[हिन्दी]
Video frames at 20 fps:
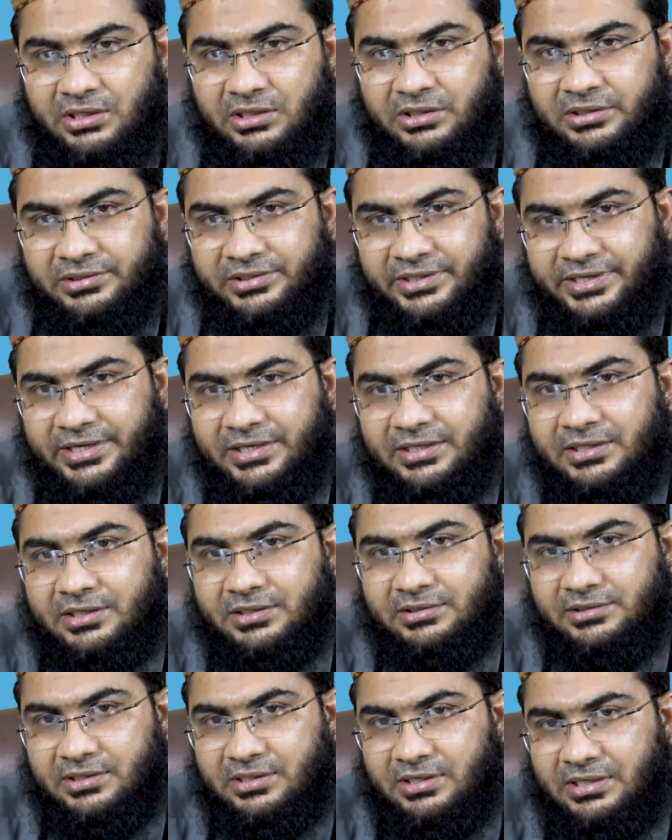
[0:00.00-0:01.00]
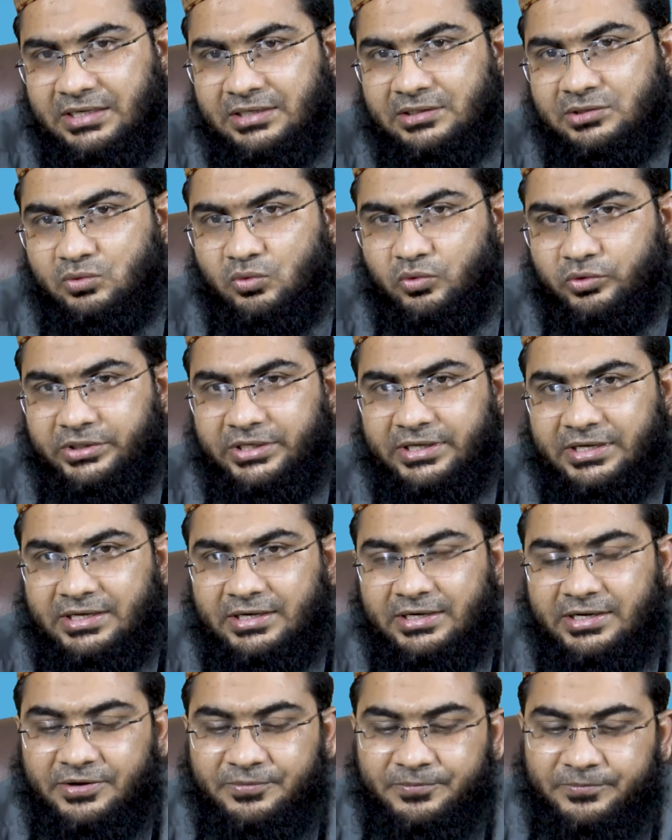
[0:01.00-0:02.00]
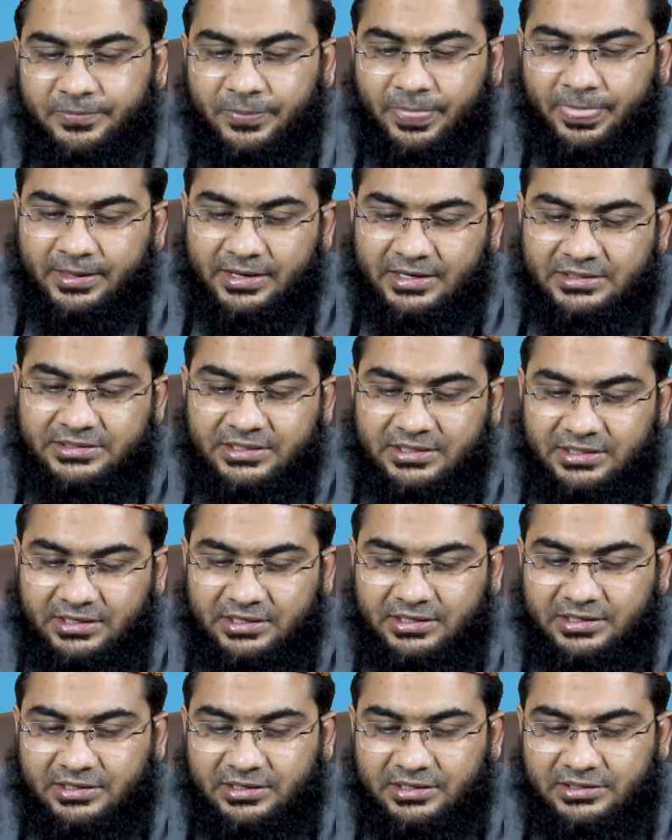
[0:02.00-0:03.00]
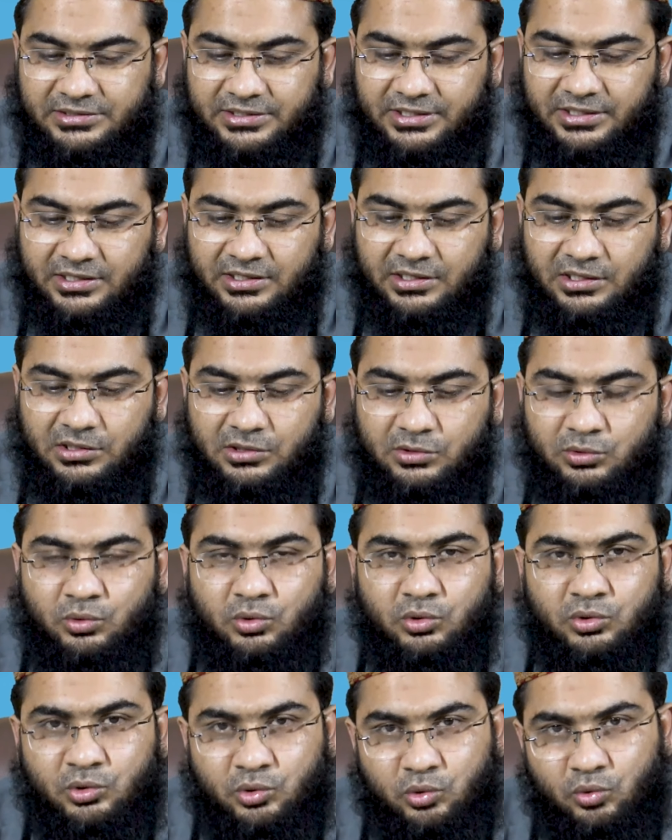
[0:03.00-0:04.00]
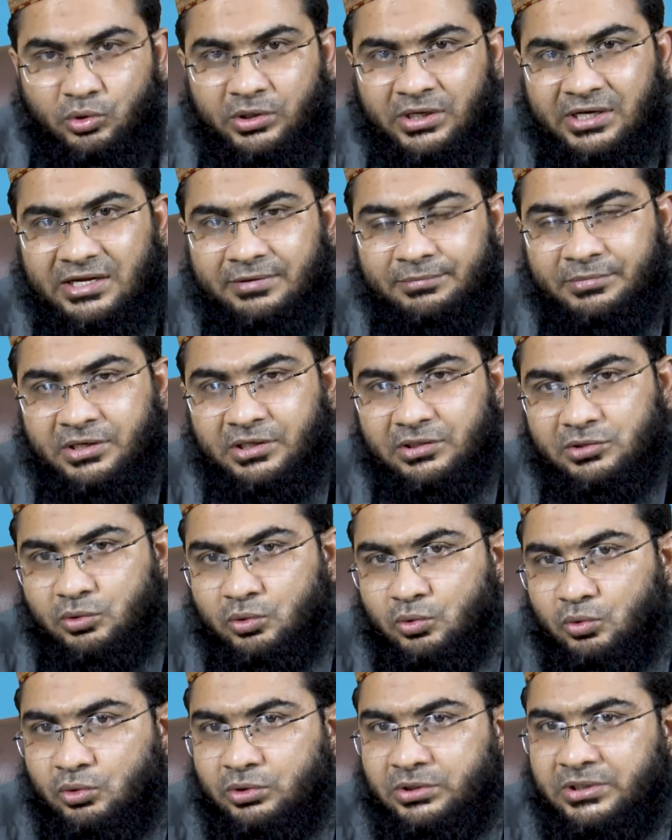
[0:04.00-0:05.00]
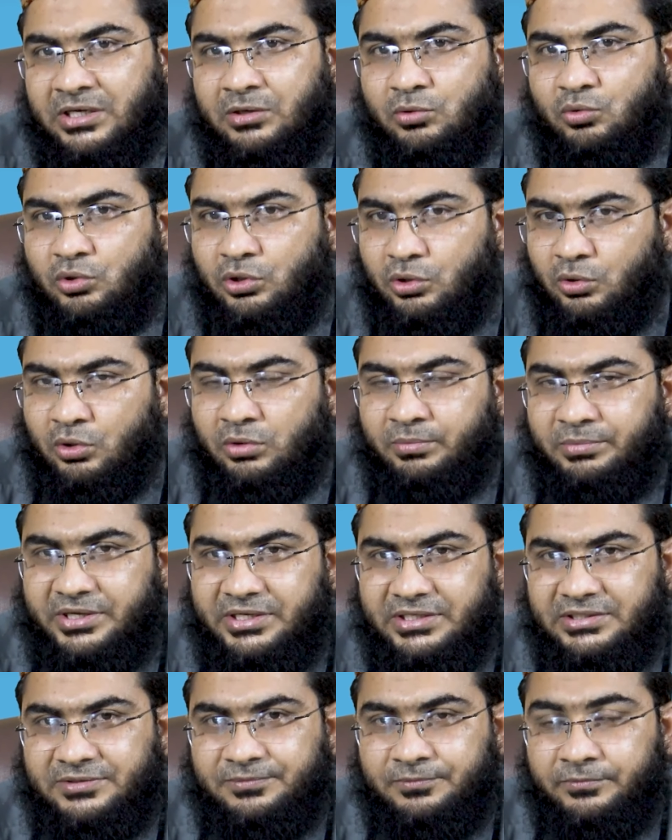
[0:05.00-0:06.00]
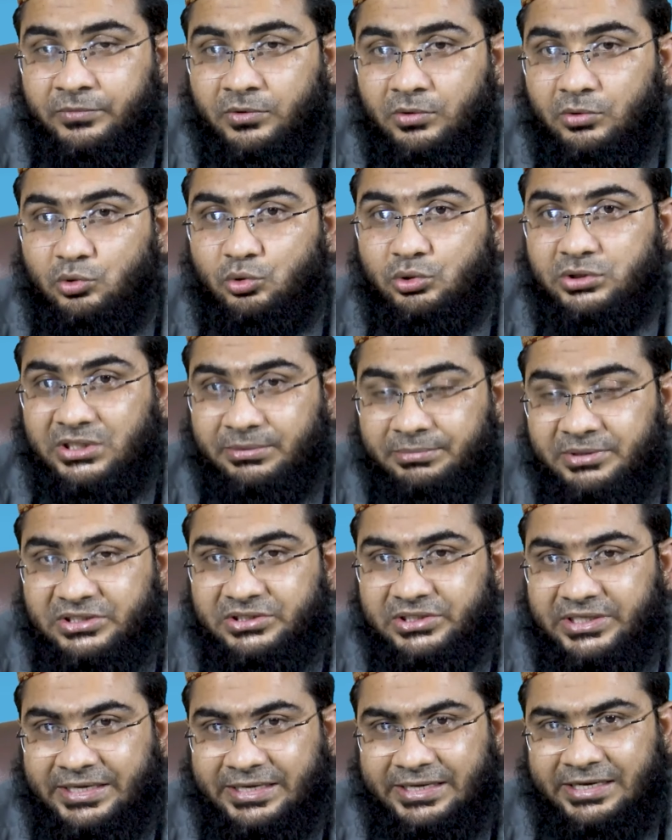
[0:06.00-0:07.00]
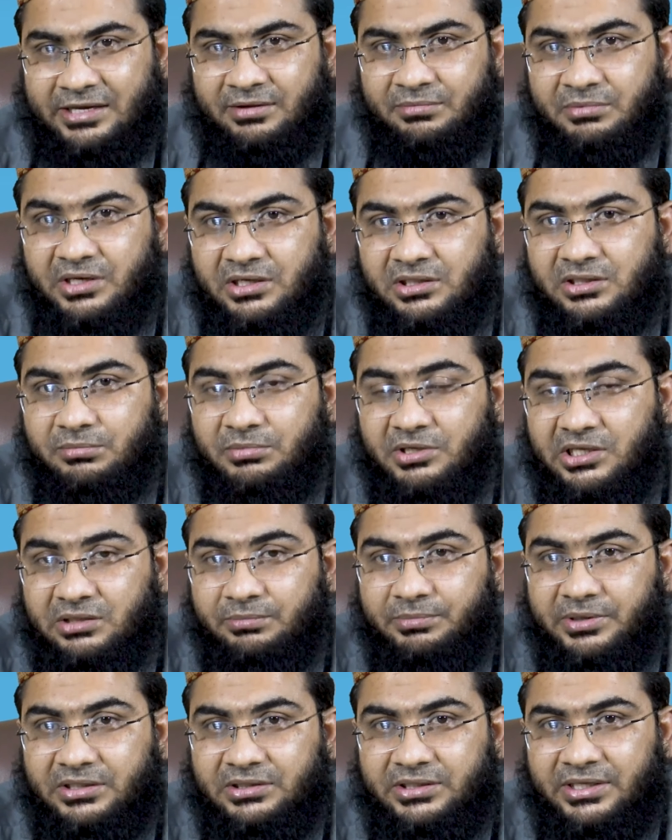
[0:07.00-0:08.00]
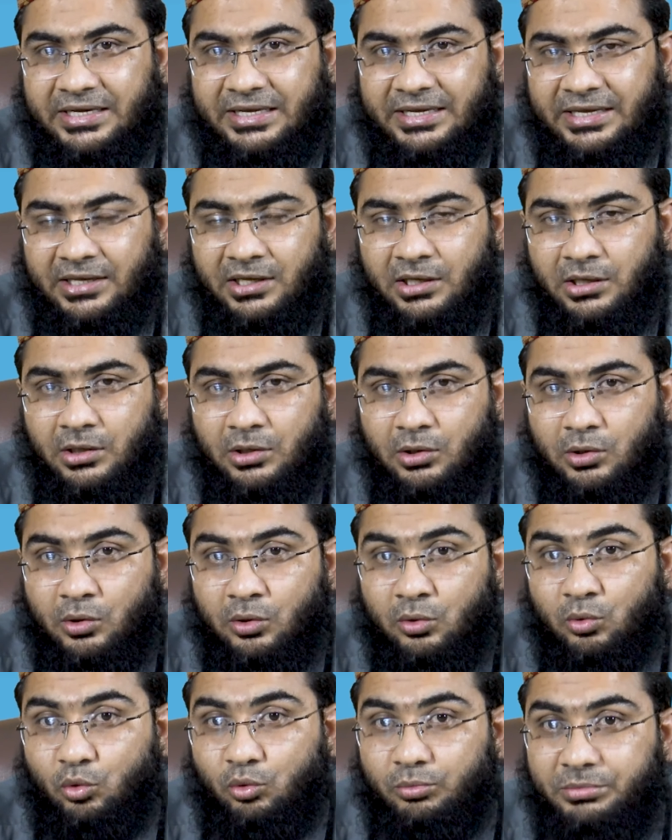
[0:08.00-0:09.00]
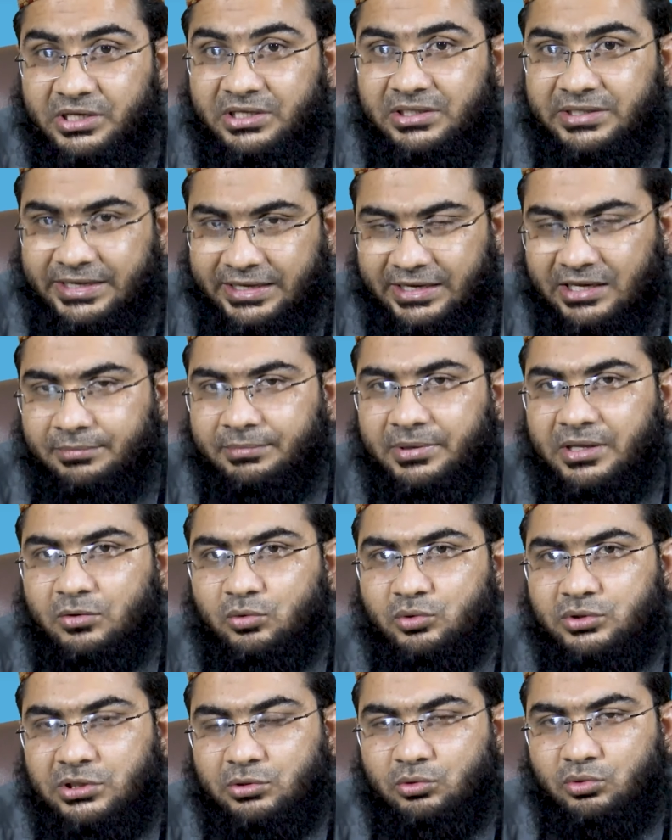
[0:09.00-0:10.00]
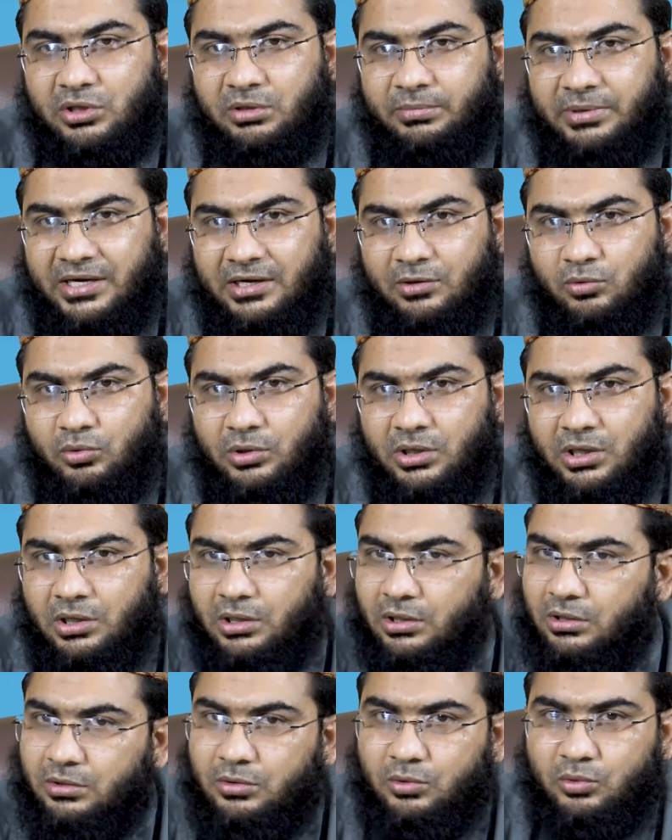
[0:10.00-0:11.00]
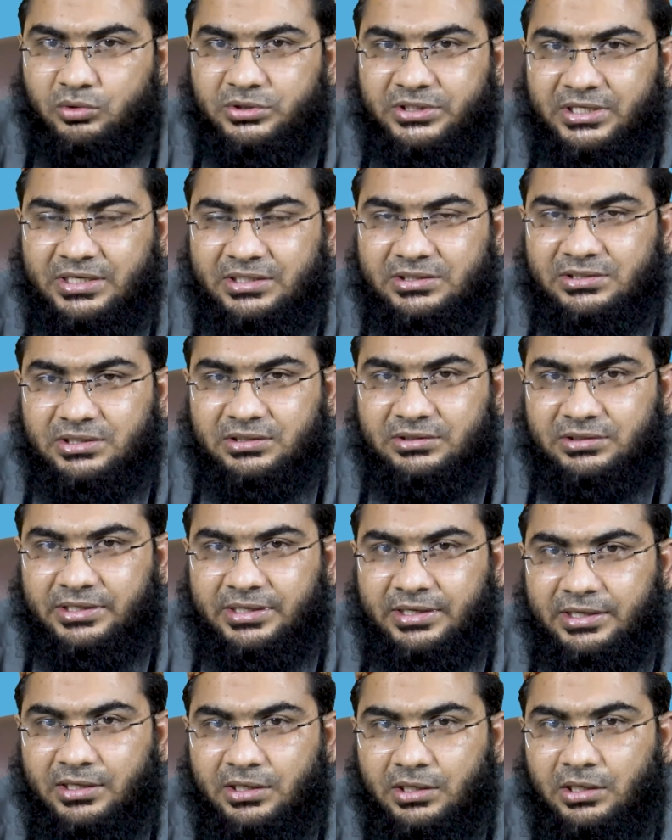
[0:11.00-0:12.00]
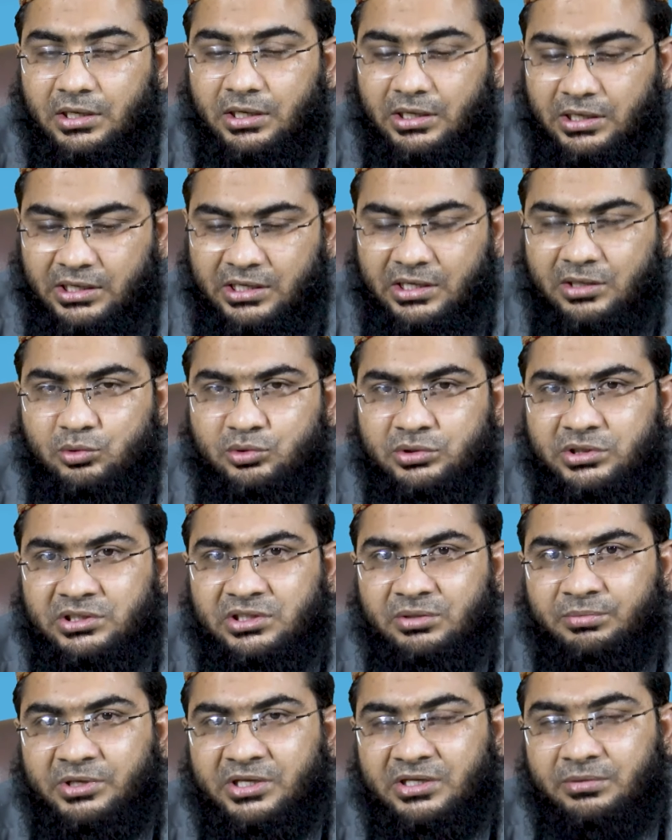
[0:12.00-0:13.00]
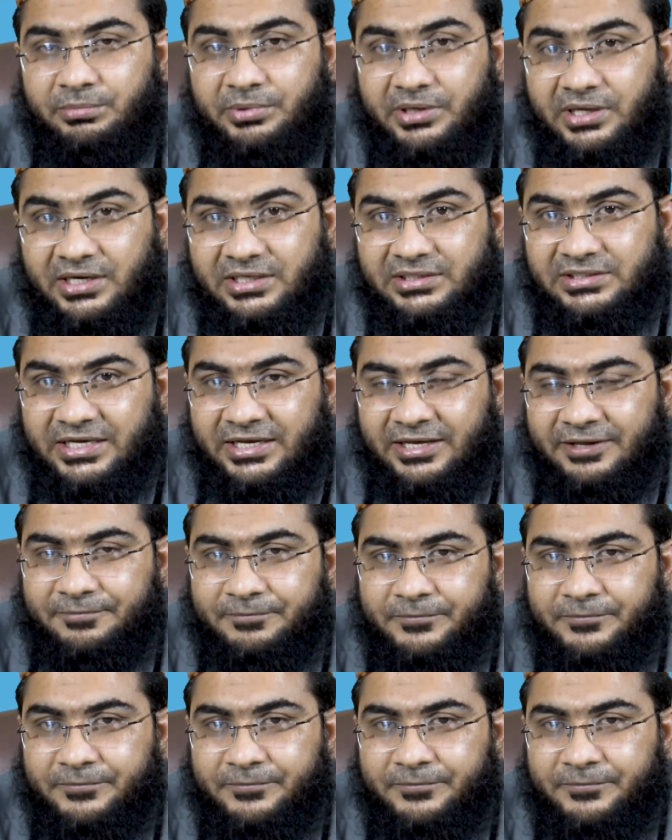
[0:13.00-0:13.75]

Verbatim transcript: इंतहाई ख़तरनाक सूरत हाल है ऐसा नहीं करना चाहिए तो शुगर का मरीज़ हो या कोई और मरीज़ जो समझता है कि मेरी तबीयत बेहतर है और उम्मीद है कि मैं रोज़े को निभा लूँगा रोज़ा रख सकता है अगर उसकी तबीयत बिगड़ जाए